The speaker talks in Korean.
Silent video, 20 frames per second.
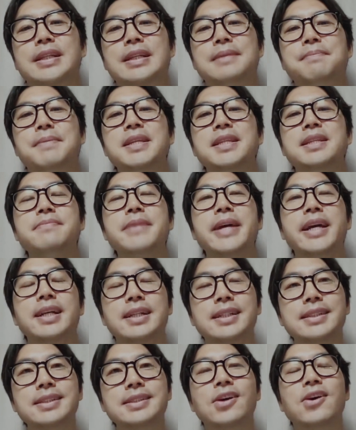믿음의
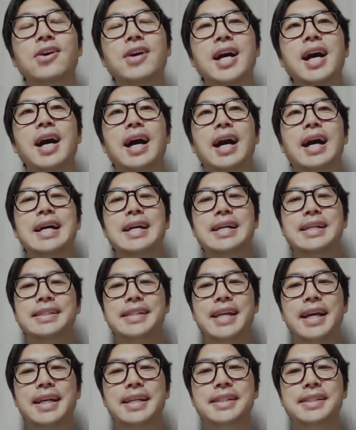근거가
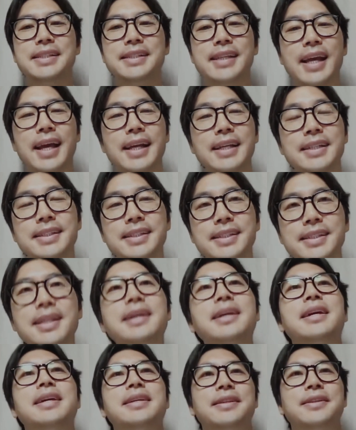자기
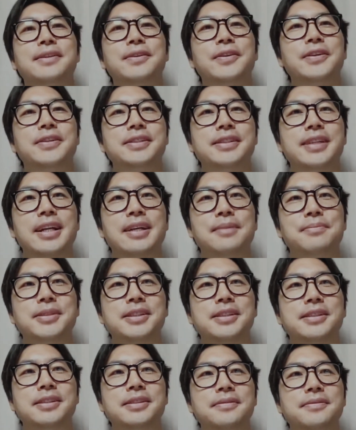자신에게 있는 거예요, 이 사람이
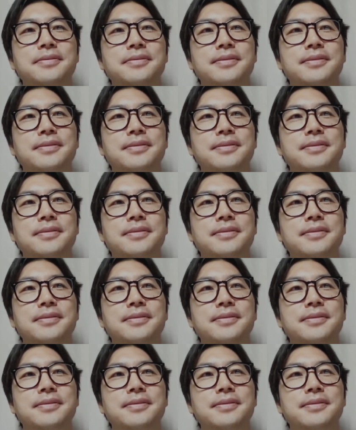지금.